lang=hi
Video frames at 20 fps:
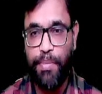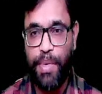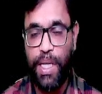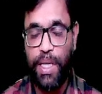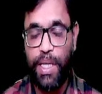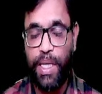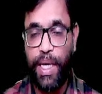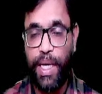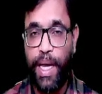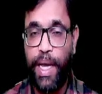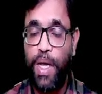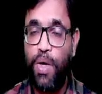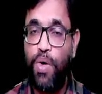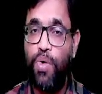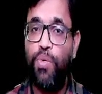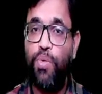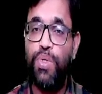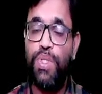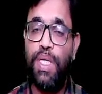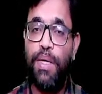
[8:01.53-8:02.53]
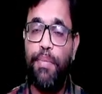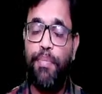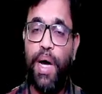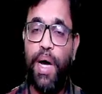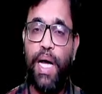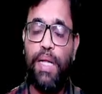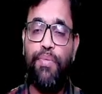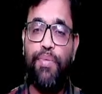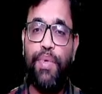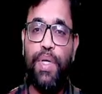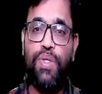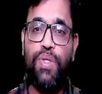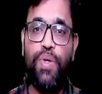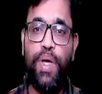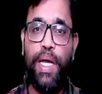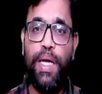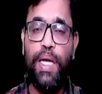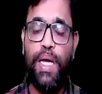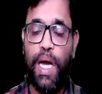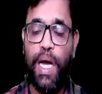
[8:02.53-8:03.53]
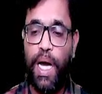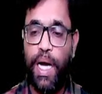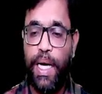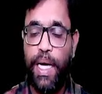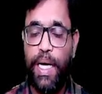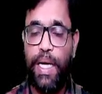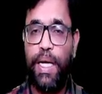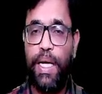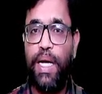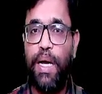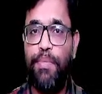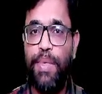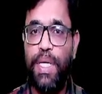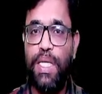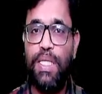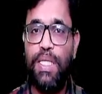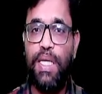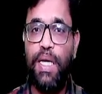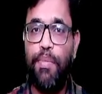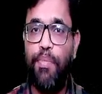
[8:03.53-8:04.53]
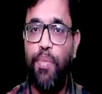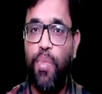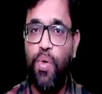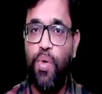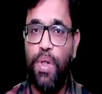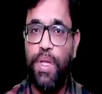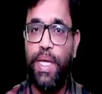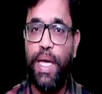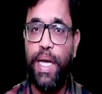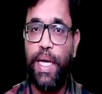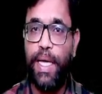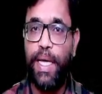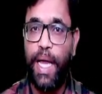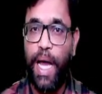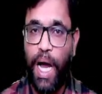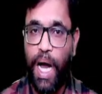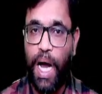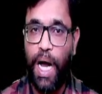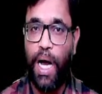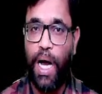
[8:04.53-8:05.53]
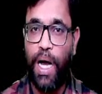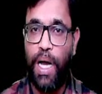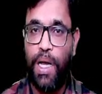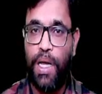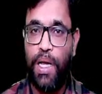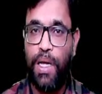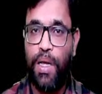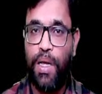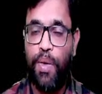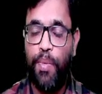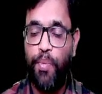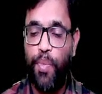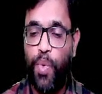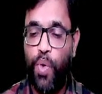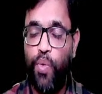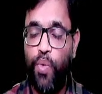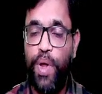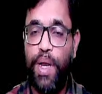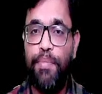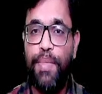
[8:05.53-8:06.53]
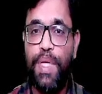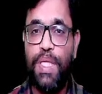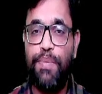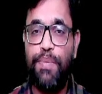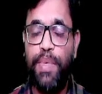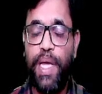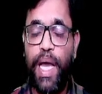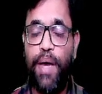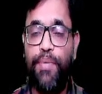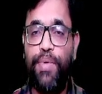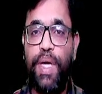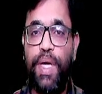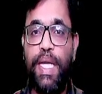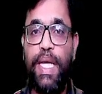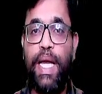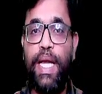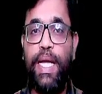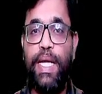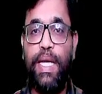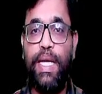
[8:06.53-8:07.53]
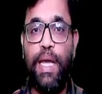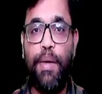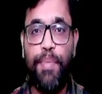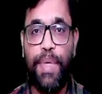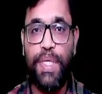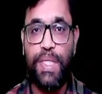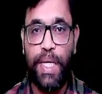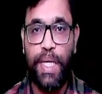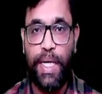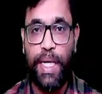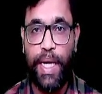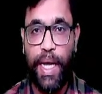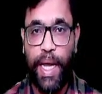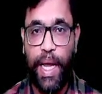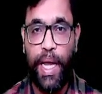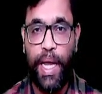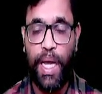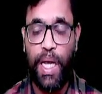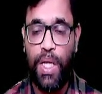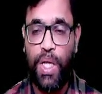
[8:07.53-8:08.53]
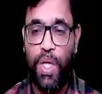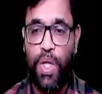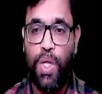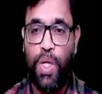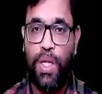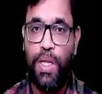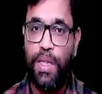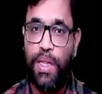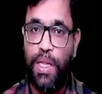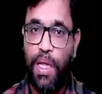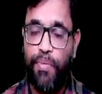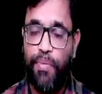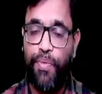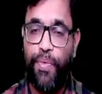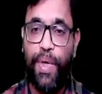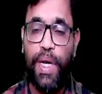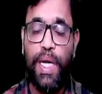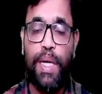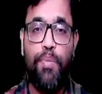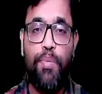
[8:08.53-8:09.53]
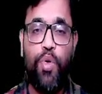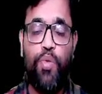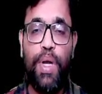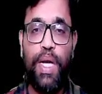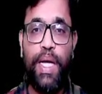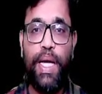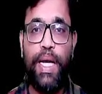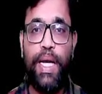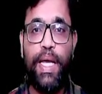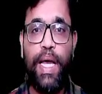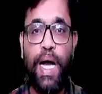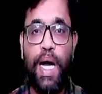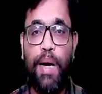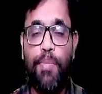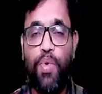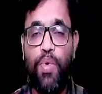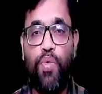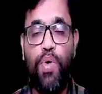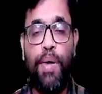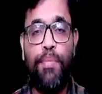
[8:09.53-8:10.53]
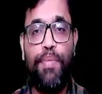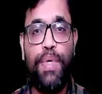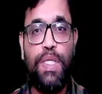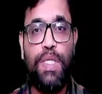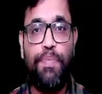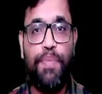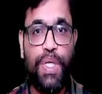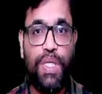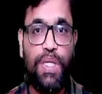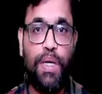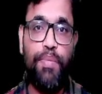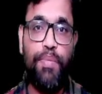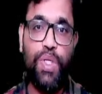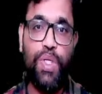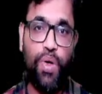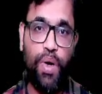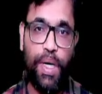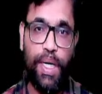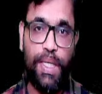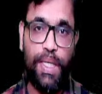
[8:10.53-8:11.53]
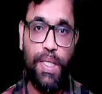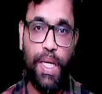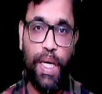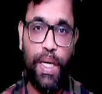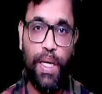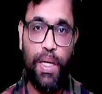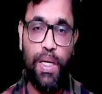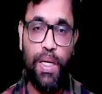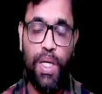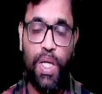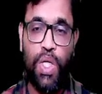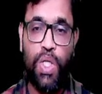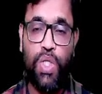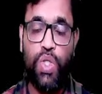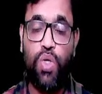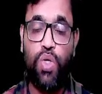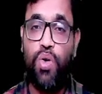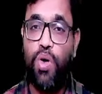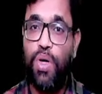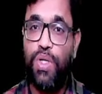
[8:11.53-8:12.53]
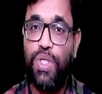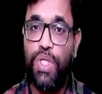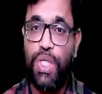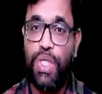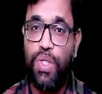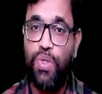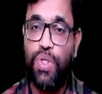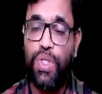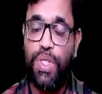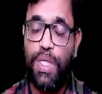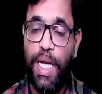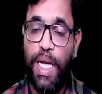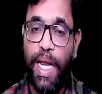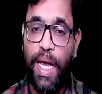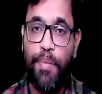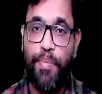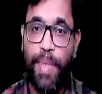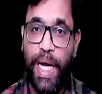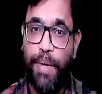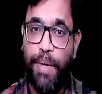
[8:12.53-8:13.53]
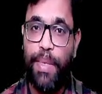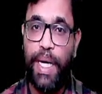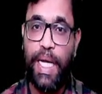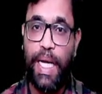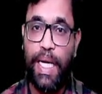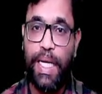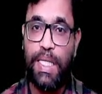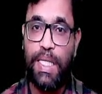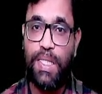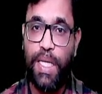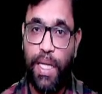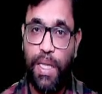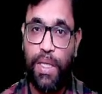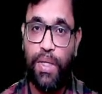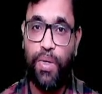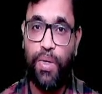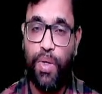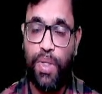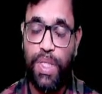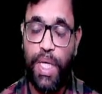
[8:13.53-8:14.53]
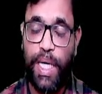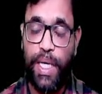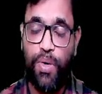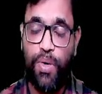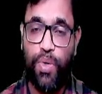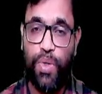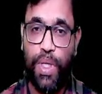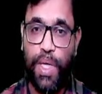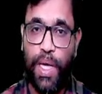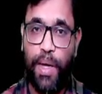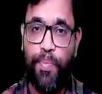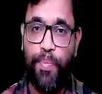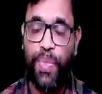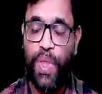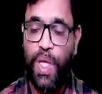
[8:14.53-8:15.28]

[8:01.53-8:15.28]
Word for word: बनती है उसके बाद फिर जो है अगर कमेटी ने बोल दिया कि हाँ प्रूवेन मिसबिहेवियर या इनकेपेसिटी है तब फिर रिमूवल के लिए आपको वहाँ पे स्पेशल मेजोरिटी चाहिए जो कॉन्स्टिट्यूशनल अमेंडमेंट के लिए चाहती चाहिए होती है